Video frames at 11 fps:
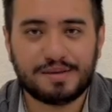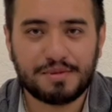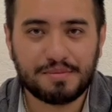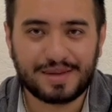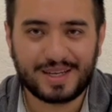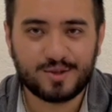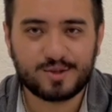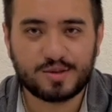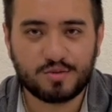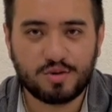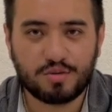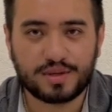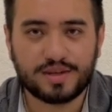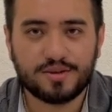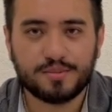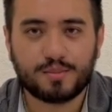sean bienvenidos a un nuevo
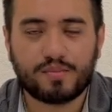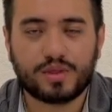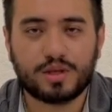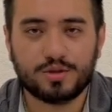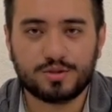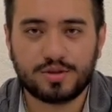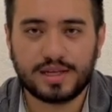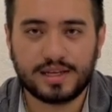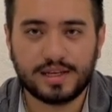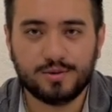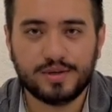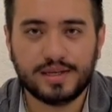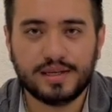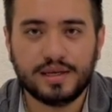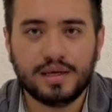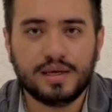video. Yo soy Daniel Luna
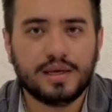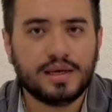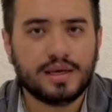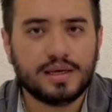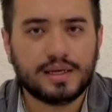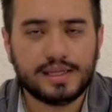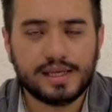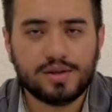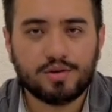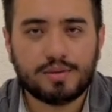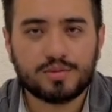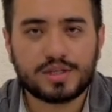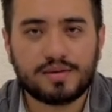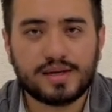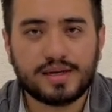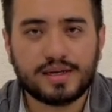y el día de hoy vamos a
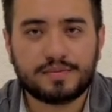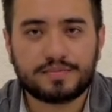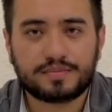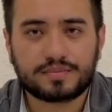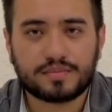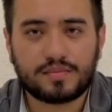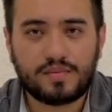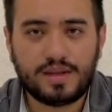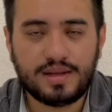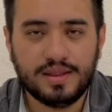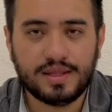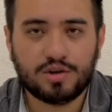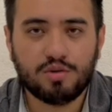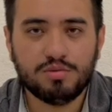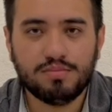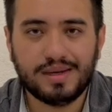hablar de
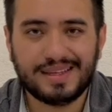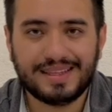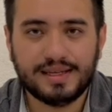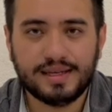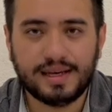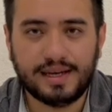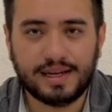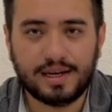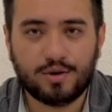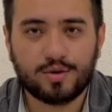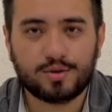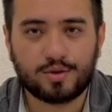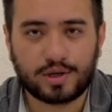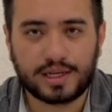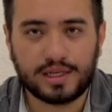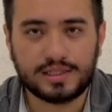cómo invertir en el oro
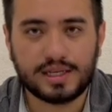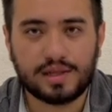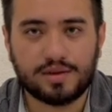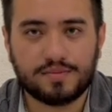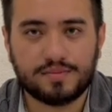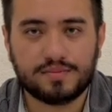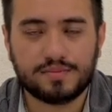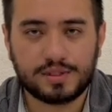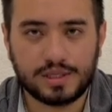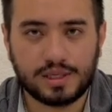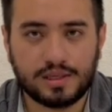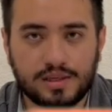tokenizado. Sí,